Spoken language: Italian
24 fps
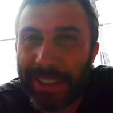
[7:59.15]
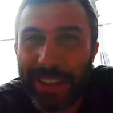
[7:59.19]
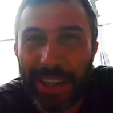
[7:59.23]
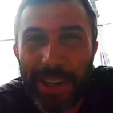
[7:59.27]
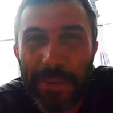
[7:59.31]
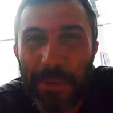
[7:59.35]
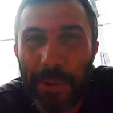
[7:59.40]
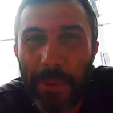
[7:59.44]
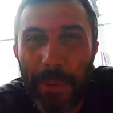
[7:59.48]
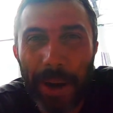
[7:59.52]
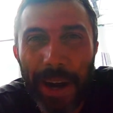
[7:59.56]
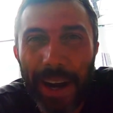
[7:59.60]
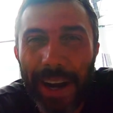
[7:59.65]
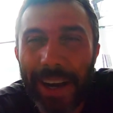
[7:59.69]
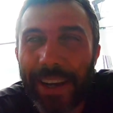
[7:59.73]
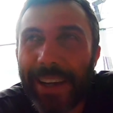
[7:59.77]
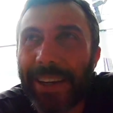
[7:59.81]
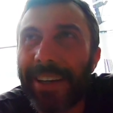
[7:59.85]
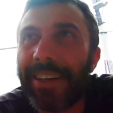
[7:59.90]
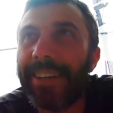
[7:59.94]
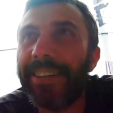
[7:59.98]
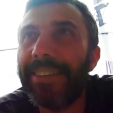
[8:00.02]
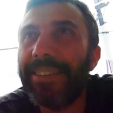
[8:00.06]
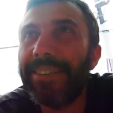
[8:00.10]
andremo
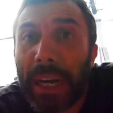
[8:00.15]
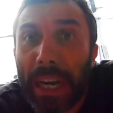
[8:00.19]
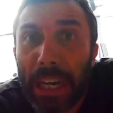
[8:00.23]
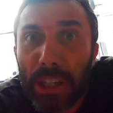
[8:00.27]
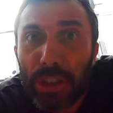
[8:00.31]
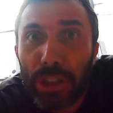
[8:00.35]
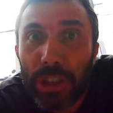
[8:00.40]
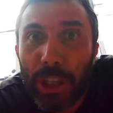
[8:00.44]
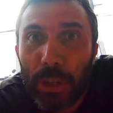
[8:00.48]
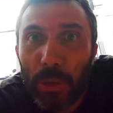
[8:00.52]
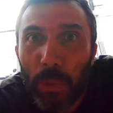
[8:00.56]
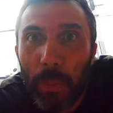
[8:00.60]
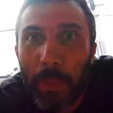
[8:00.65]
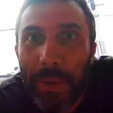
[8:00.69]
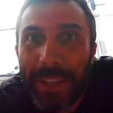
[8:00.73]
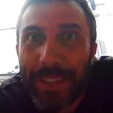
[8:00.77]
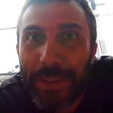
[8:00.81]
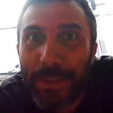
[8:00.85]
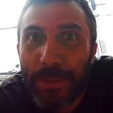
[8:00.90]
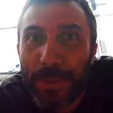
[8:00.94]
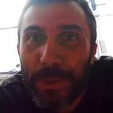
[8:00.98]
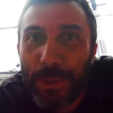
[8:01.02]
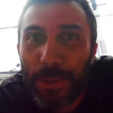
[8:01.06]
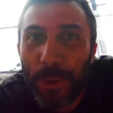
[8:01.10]
mai. Magari ci danno un
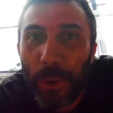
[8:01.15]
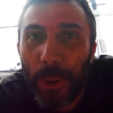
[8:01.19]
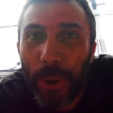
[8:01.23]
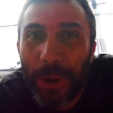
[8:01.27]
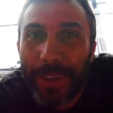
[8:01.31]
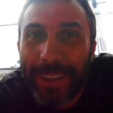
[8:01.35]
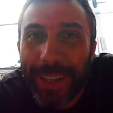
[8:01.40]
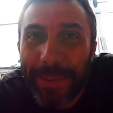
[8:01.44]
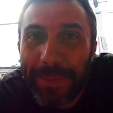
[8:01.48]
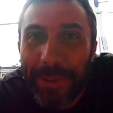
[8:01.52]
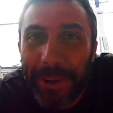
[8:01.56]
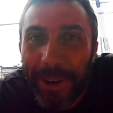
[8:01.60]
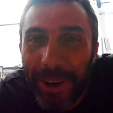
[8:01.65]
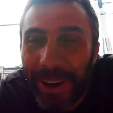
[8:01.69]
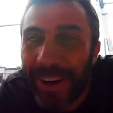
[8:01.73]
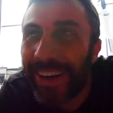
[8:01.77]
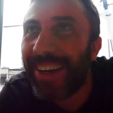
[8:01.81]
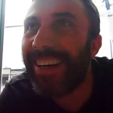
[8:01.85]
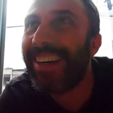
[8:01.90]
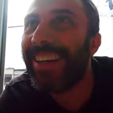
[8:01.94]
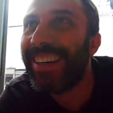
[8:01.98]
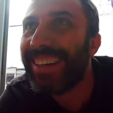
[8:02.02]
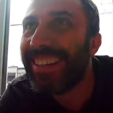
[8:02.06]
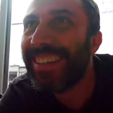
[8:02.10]
pezzo di torta
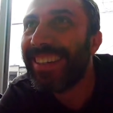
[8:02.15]
però.